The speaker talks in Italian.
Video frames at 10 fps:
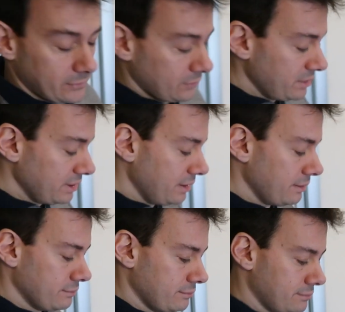
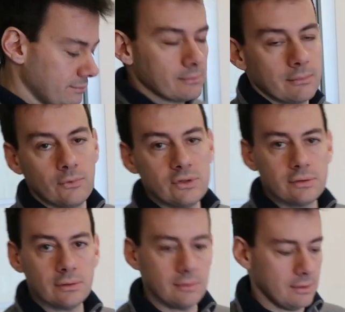Quindi
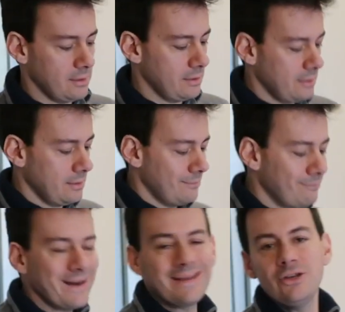questo
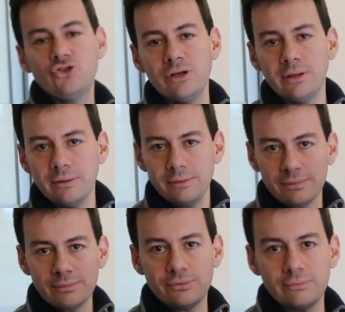
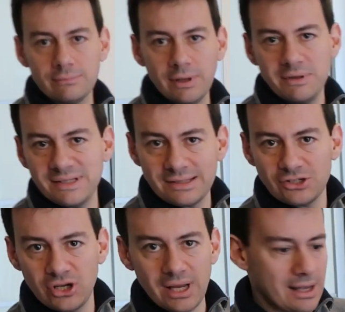marchingegno, abbastanza
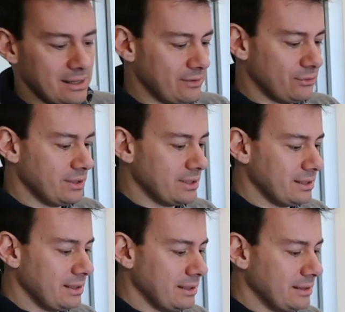geniale devo dire,
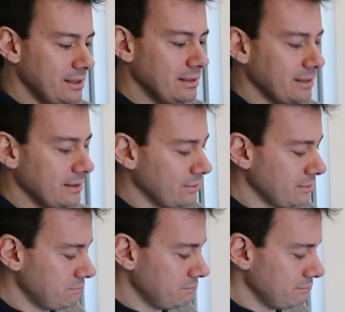di, di
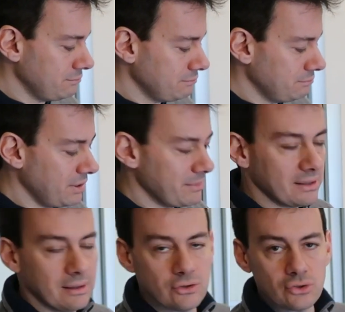Nintendo,
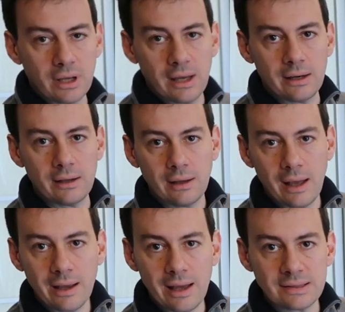permette di giocare
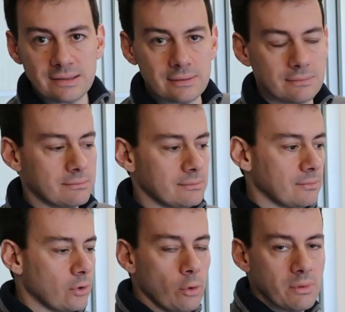a casa
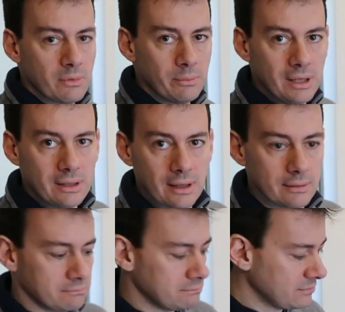come
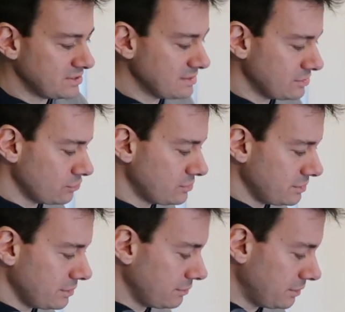mobilità senza
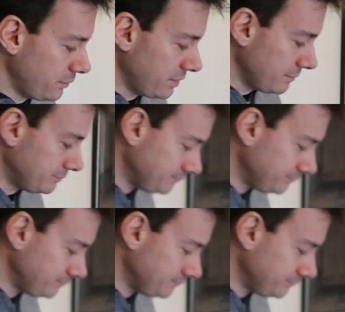soluzioni di continuità.